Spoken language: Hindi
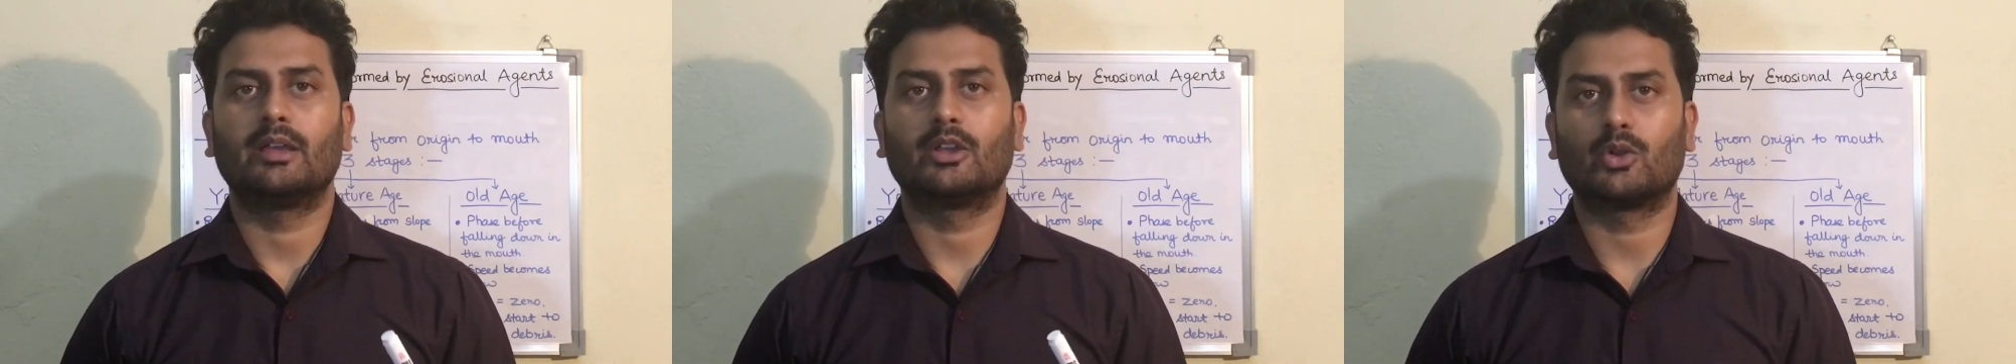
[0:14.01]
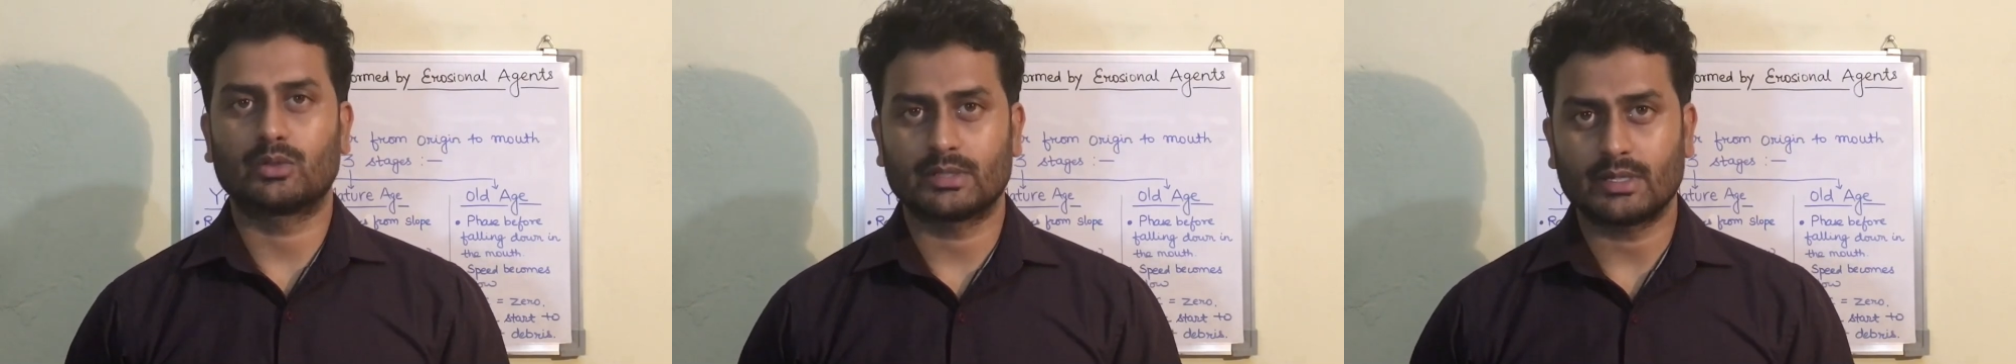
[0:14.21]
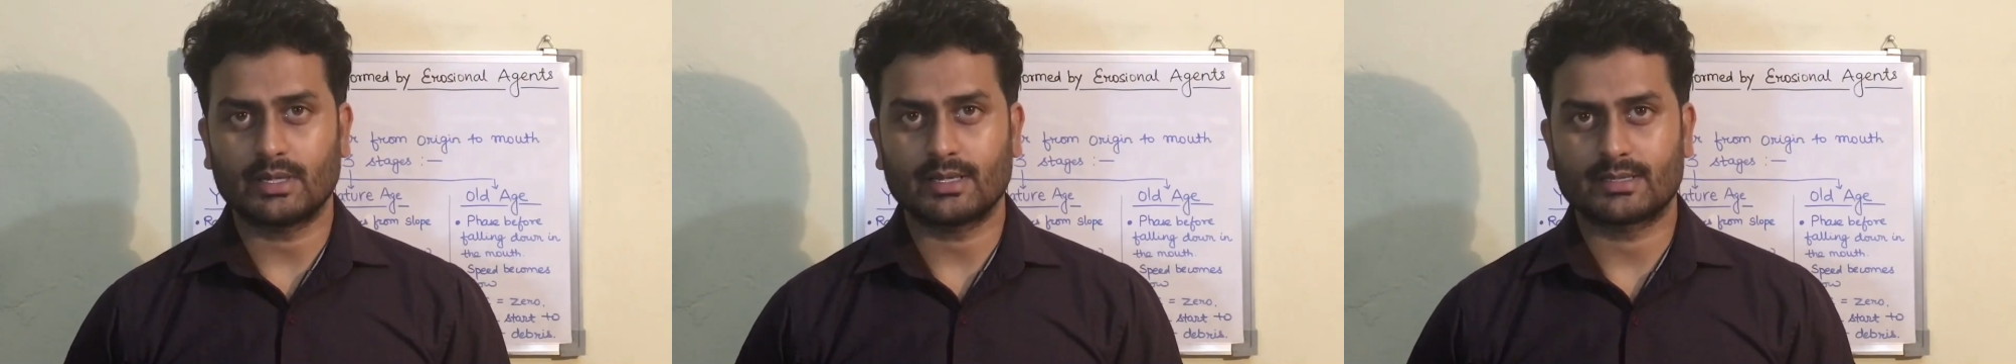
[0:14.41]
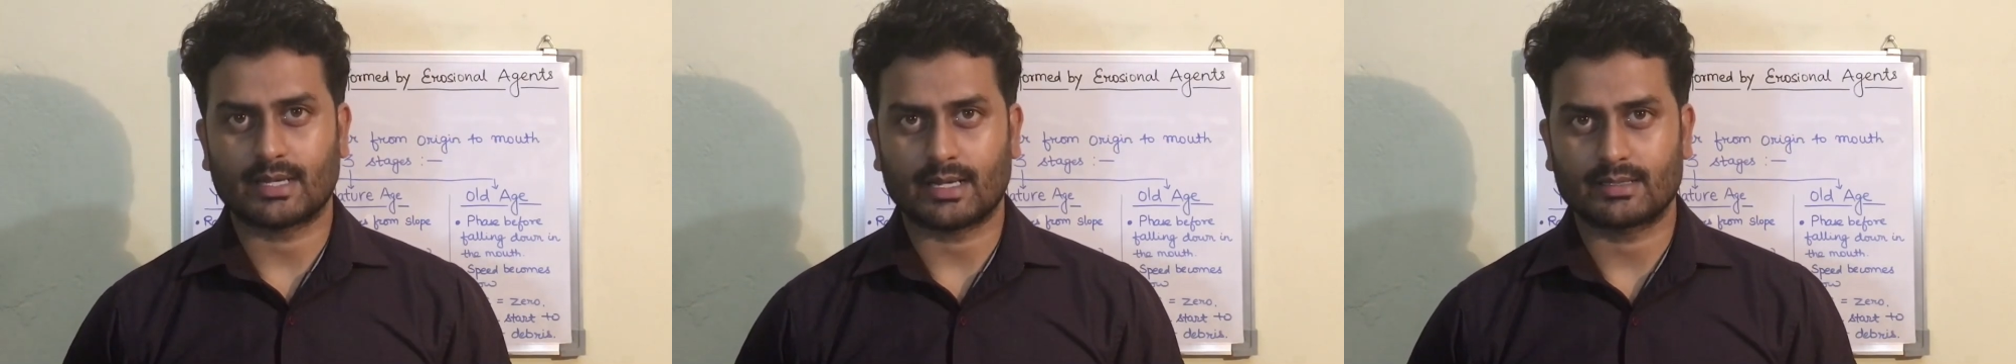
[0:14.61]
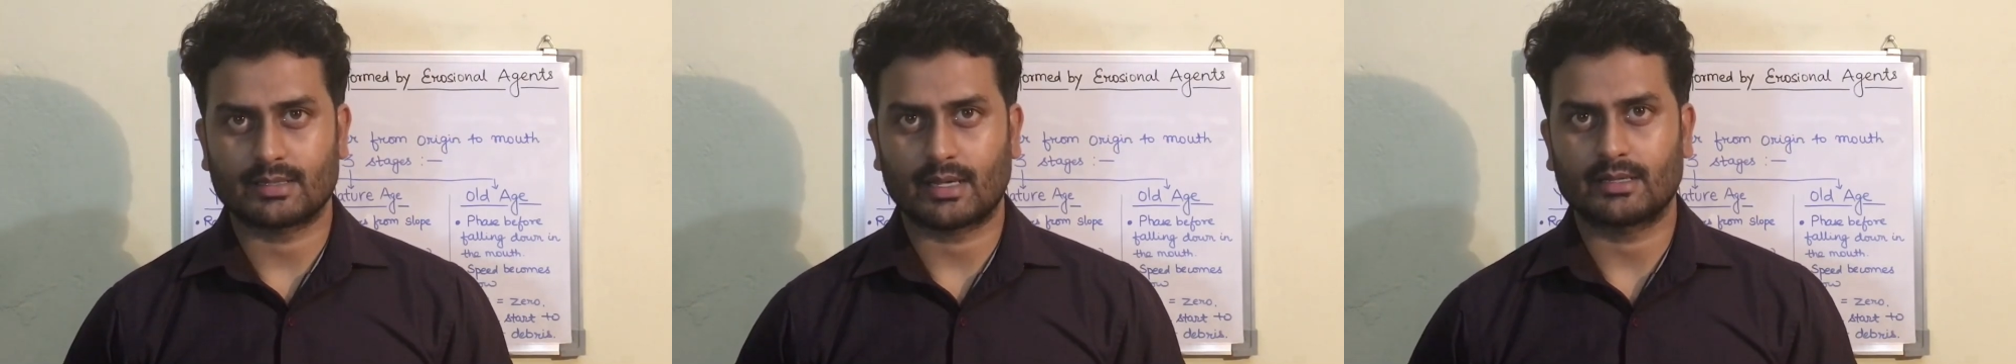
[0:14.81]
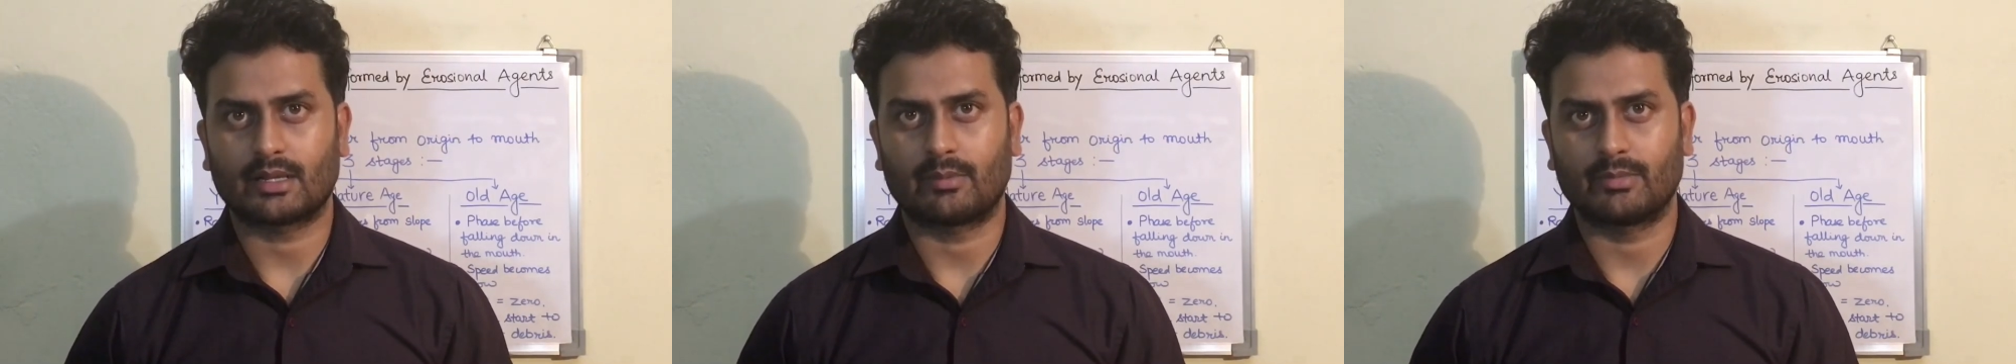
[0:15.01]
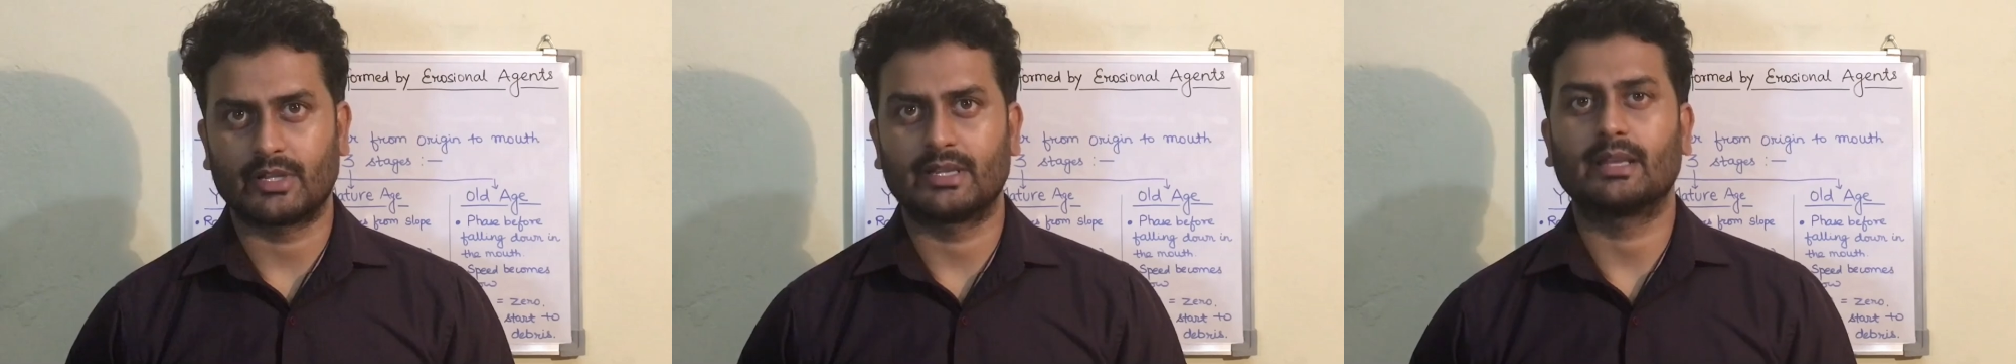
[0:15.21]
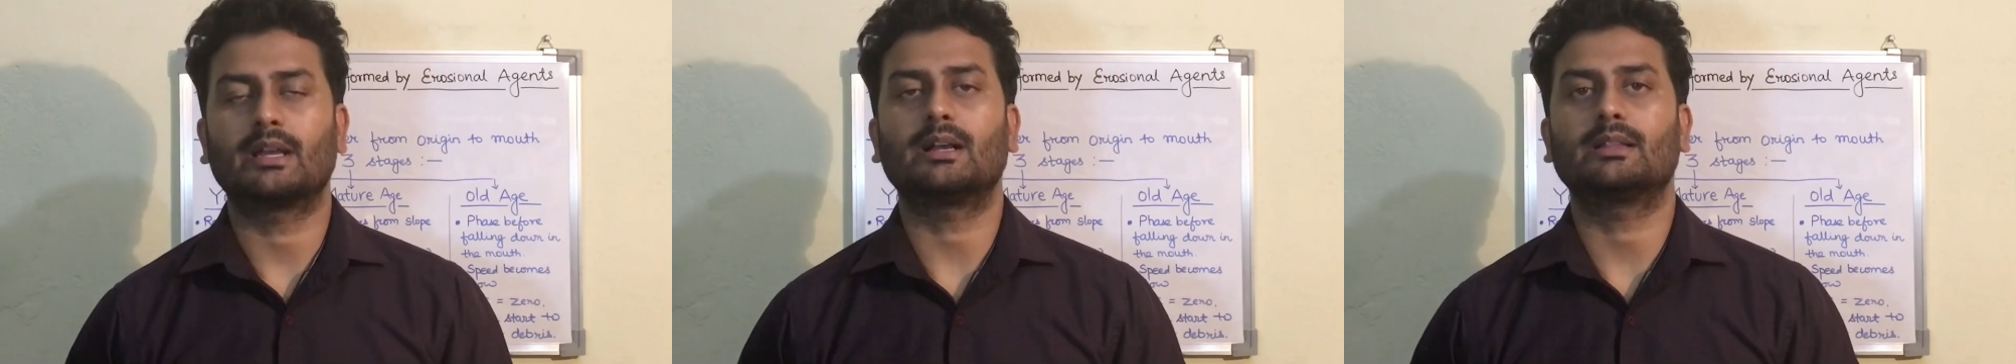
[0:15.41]
इरोजन के साथ साथ
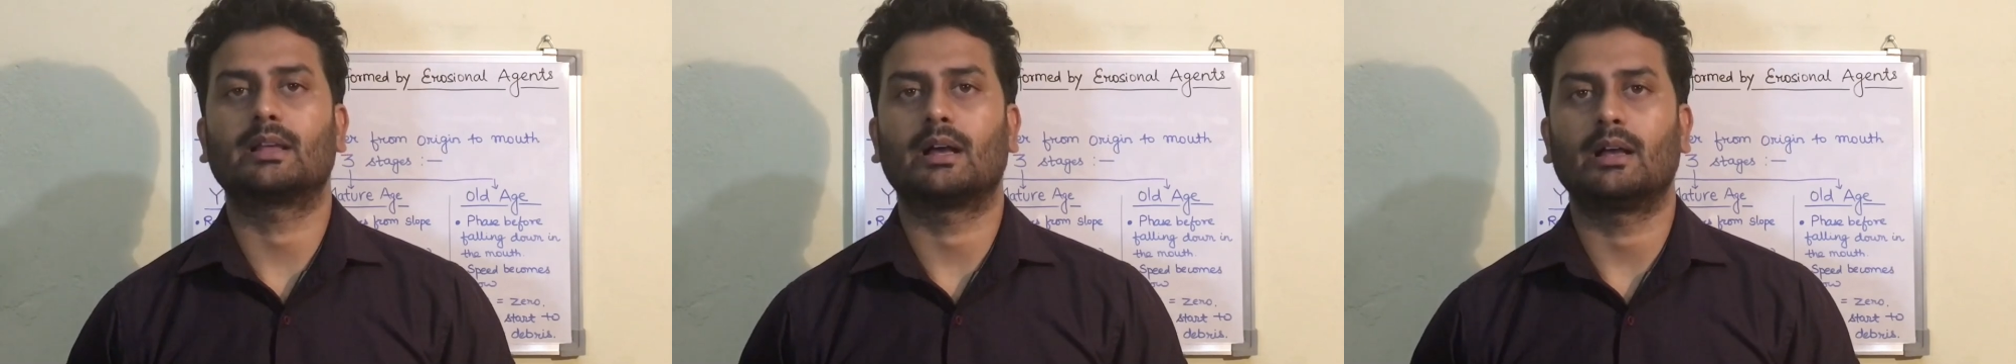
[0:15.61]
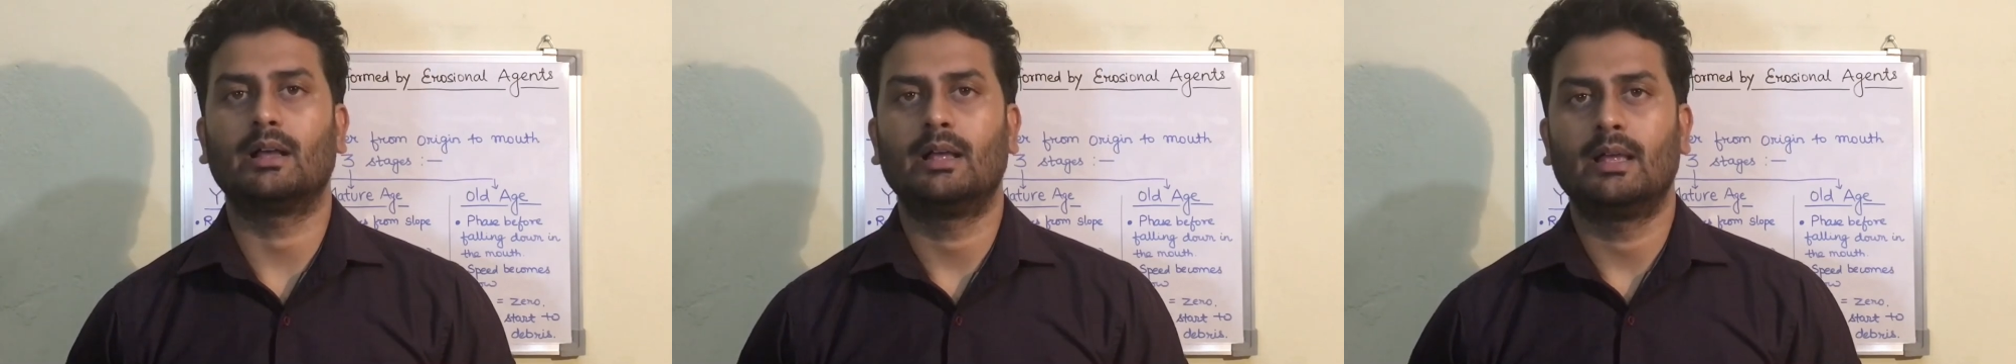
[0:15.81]
हमने देखा था